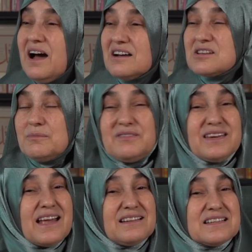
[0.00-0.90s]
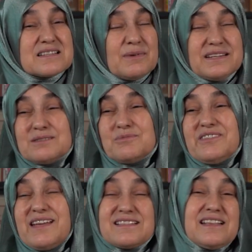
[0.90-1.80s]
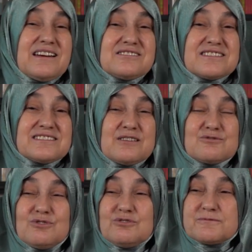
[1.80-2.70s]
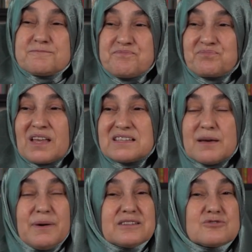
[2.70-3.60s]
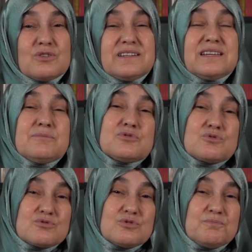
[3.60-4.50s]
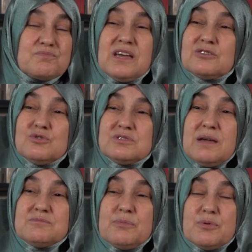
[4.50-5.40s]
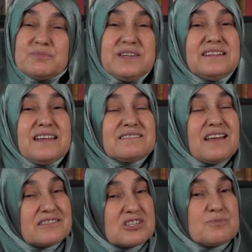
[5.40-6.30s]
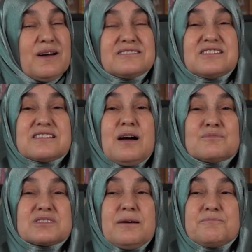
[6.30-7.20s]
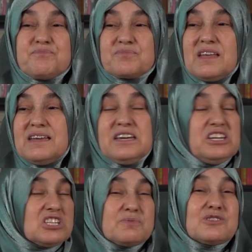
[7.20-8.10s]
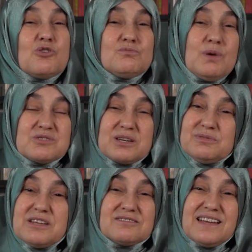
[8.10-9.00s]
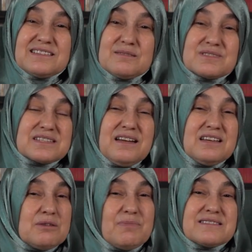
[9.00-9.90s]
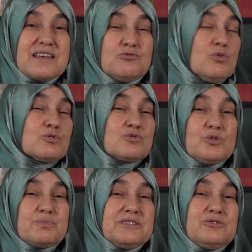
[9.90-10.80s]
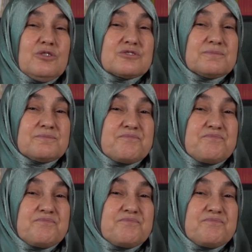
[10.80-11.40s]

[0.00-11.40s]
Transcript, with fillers: Akşam eve geldiği zaman hanımefendiler açısından söylüyorum. Sabahki söylediği bir sözü gündem yapıp yeniden tartışma açacağımıza, hiçbir şey olmamış gibi davrandığımıza bazen unutulup gidiyor.